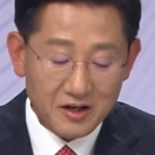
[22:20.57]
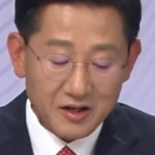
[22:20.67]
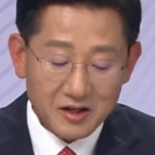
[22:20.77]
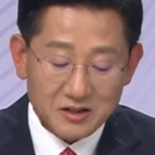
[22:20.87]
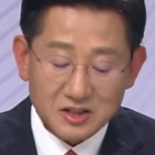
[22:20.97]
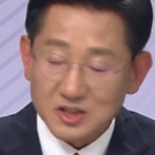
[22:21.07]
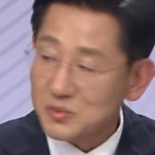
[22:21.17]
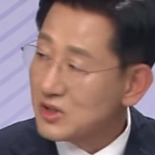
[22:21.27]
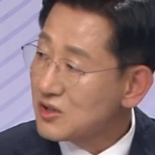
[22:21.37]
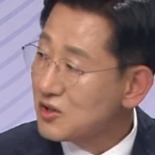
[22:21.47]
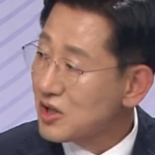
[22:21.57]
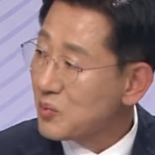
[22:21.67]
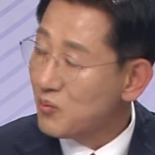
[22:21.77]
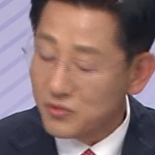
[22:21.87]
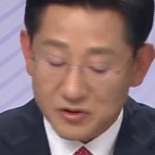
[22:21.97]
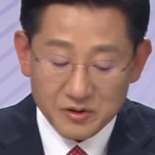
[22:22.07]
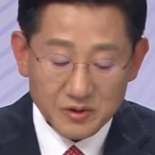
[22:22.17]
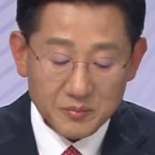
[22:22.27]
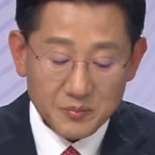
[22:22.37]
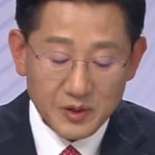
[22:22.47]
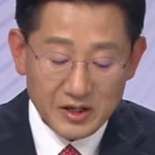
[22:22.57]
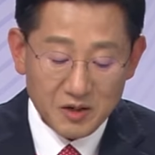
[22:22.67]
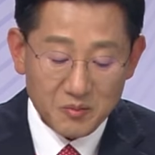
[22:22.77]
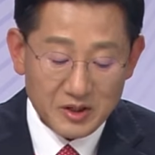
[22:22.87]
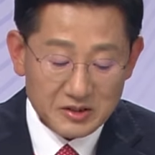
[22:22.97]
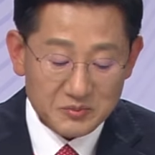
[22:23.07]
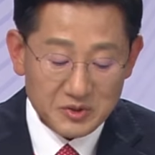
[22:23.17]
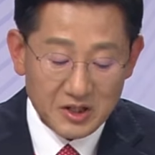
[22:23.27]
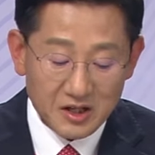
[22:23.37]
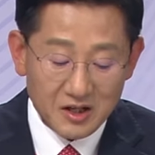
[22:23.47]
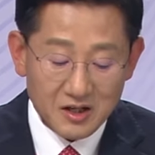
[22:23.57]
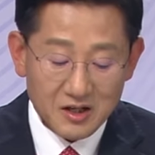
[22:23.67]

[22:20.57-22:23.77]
71건의 예, 법률을 발의한 바 있습니다.